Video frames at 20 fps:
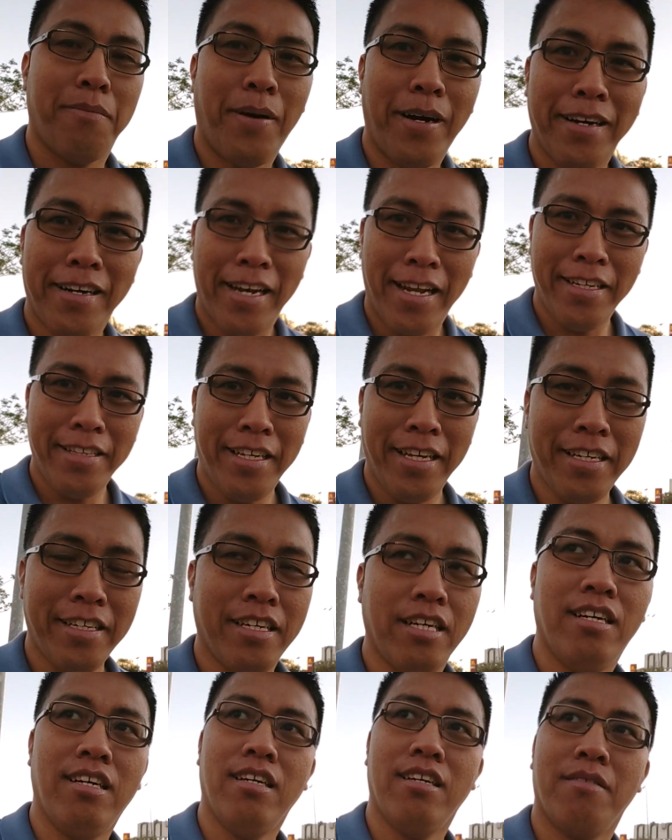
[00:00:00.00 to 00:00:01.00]
ibang
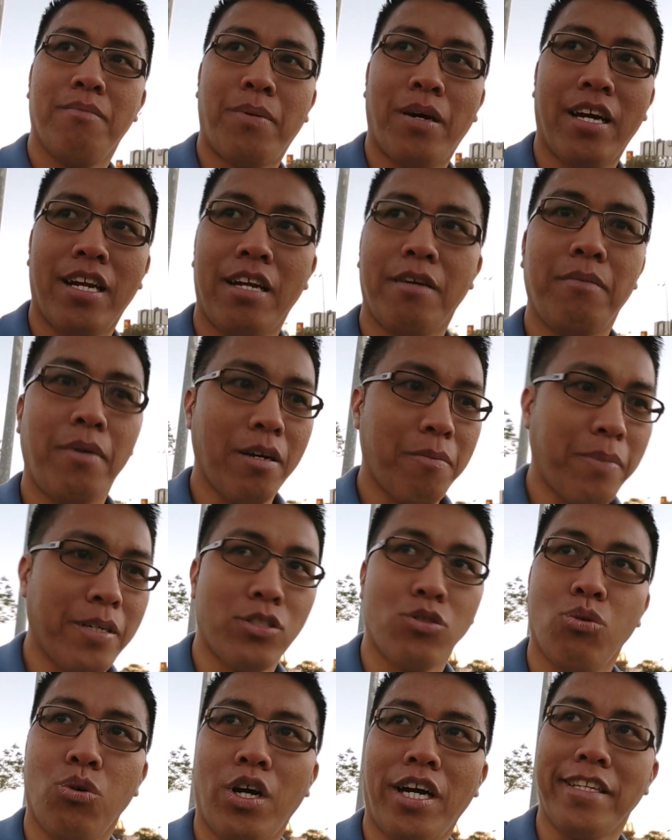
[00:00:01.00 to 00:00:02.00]
clinic para
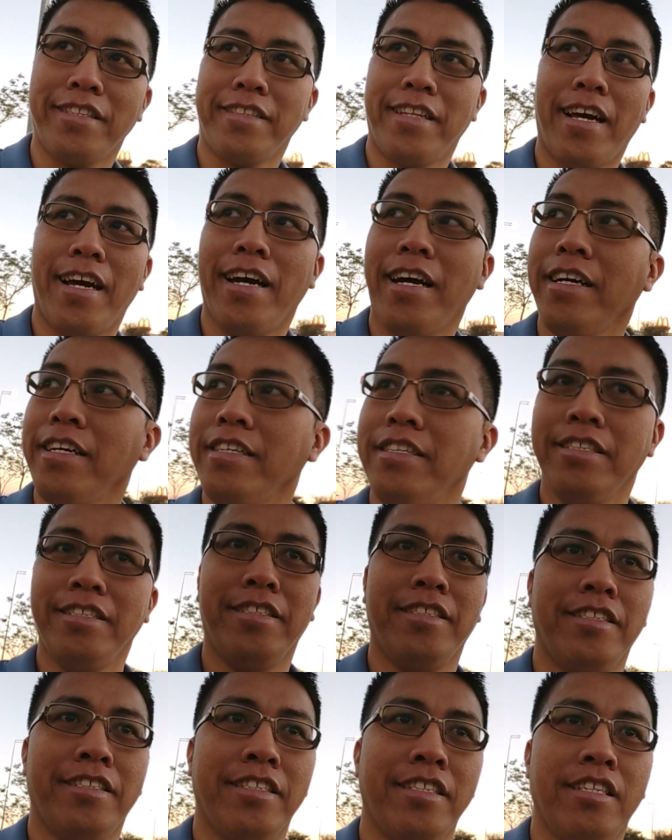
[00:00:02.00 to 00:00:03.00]
magpasukat ng
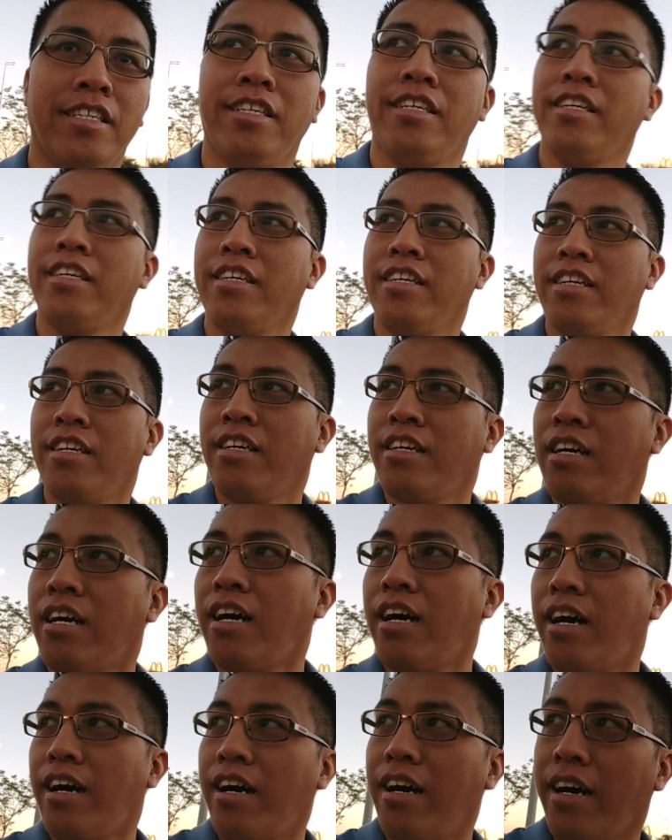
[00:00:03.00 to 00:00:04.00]

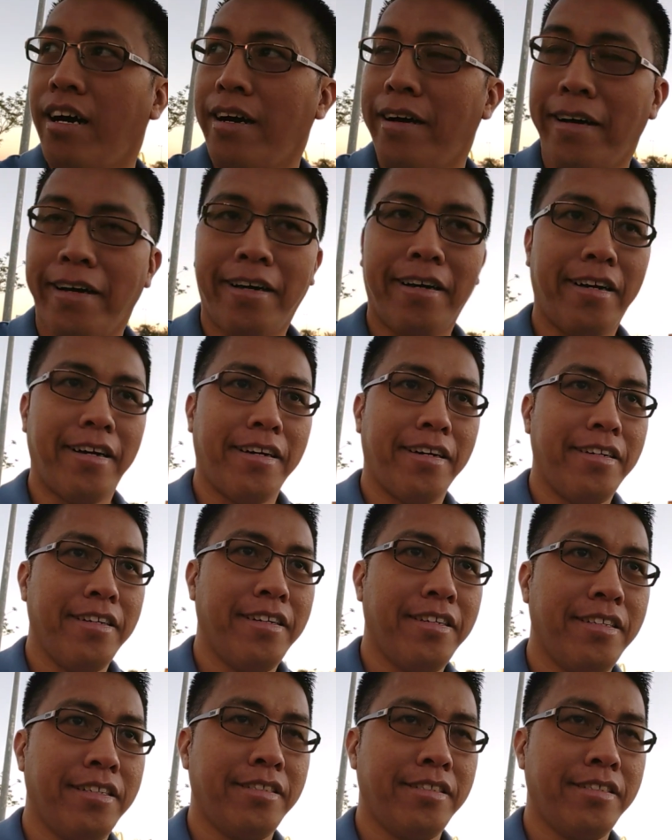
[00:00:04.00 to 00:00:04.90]
uh,